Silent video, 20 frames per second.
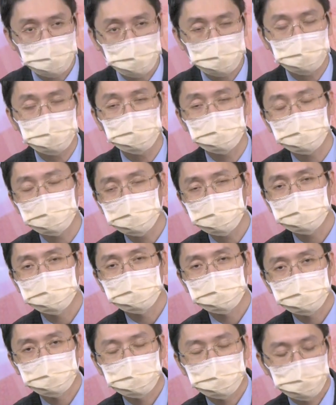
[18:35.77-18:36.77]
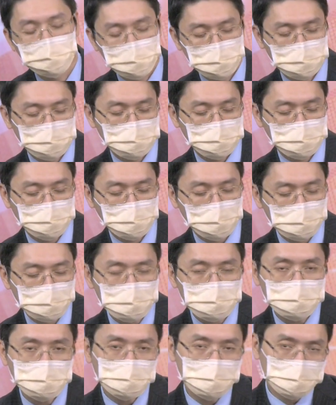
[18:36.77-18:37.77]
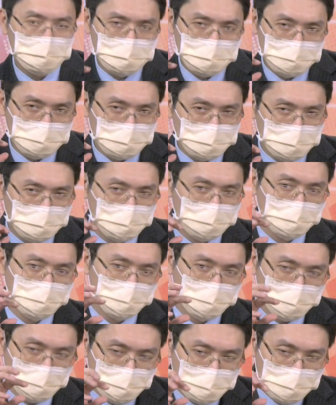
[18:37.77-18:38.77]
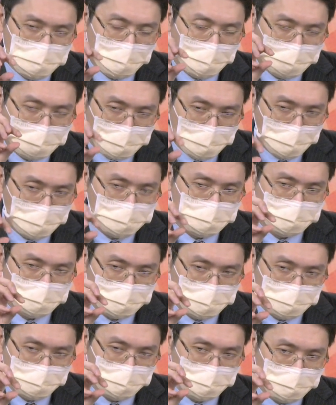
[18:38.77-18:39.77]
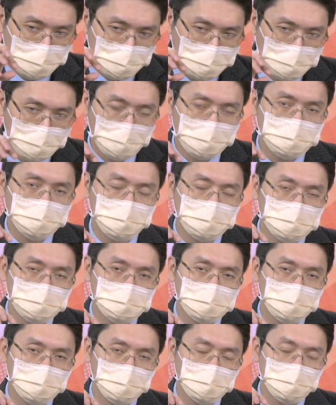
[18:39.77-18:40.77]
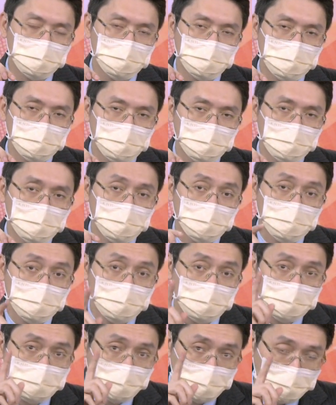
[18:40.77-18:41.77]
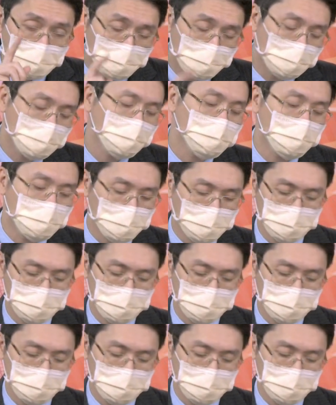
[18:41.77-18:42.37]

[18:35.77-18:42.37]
喷哦，还在这边就。酝酿压缩、酝酿压缩的时候，你要赶快来买，